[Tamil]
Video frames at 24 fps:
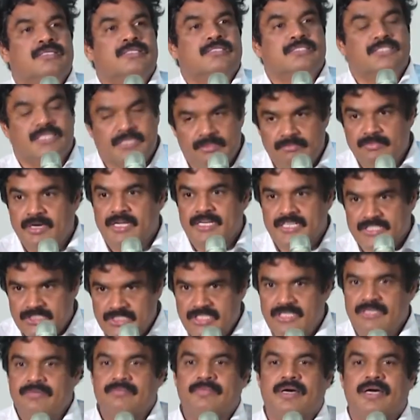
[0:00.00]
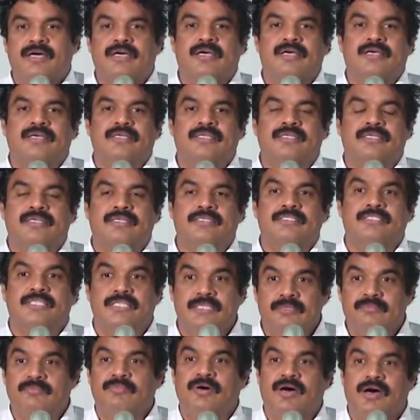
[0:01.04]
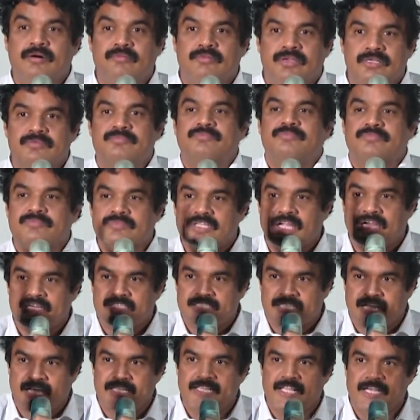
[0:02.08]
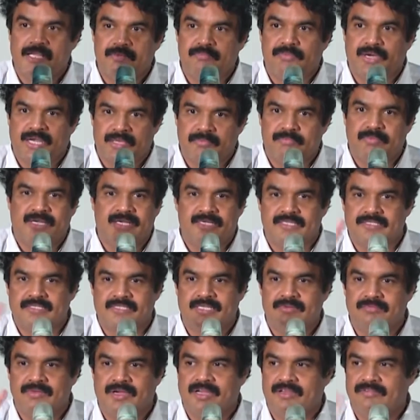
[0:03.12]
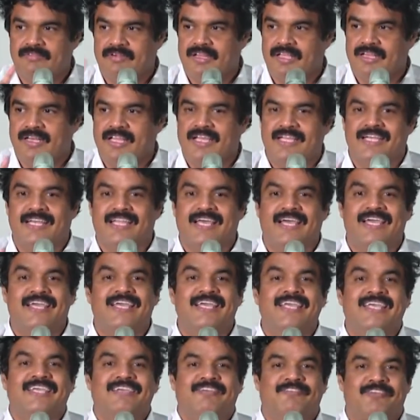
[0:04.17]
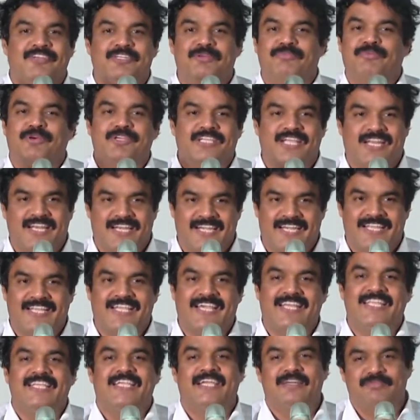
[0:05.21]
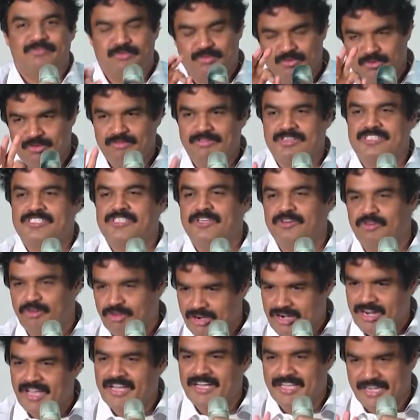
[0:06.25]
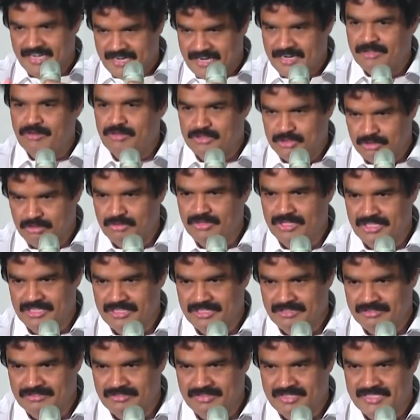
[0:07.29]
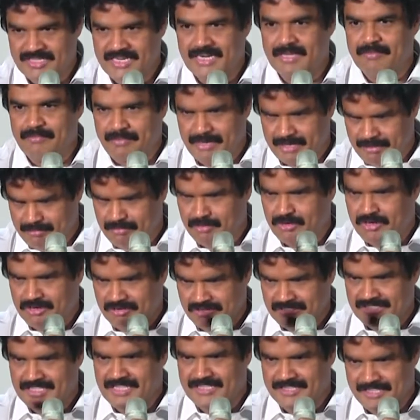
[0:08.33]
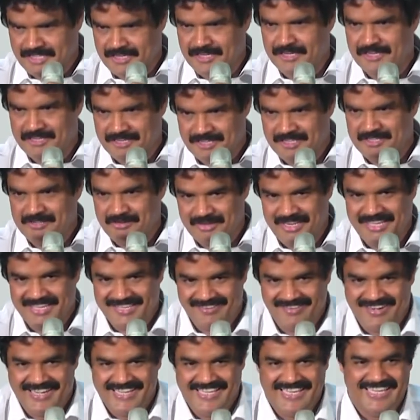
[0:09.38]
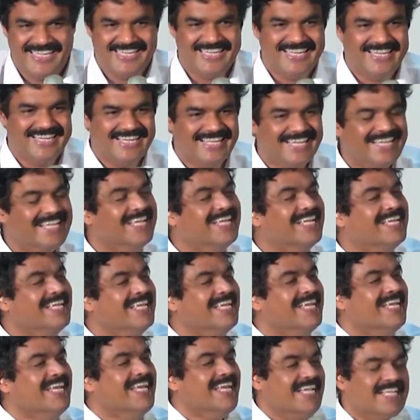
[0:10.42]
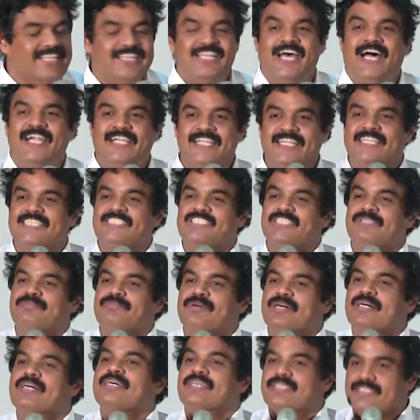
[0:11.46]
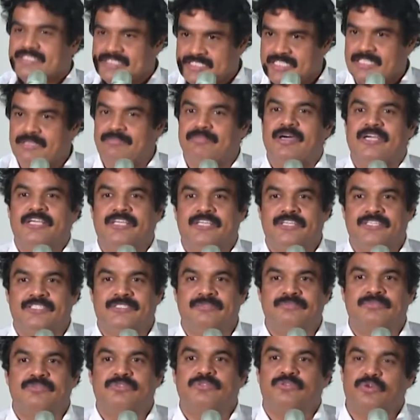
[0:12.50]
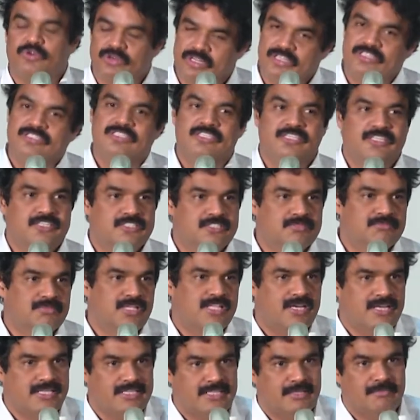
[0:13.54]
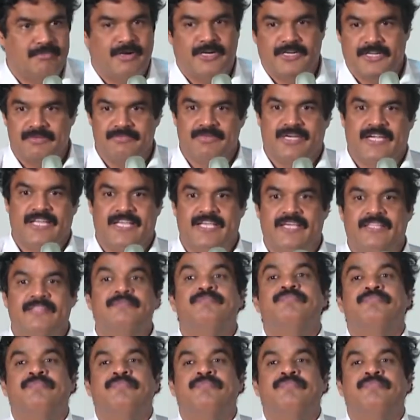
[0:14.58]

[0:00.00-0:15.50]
சினிமா நிச்சயமாக சினிமாவிலும் நான் சாதனை படைப்பேன் சினிமா நான் விடலாம் இல்லை விட்டு போயிட்டான்னு நினைக்காதீங்க மூணு வருஷம் கொரோனாங்கிறனால கொஞ்சம் ஒதுங்கி இருக்கும் ஏன்னா பணம் போடுறவங்க தான் தெரியும் அதுபடி வழி என்னென்னு இந்த ஆண்டு நிச்சயமாக சினிமா இருக்கும் தொடர்ந்து இருக்கும் அதில் எந்த மாற்றம் கிடையாது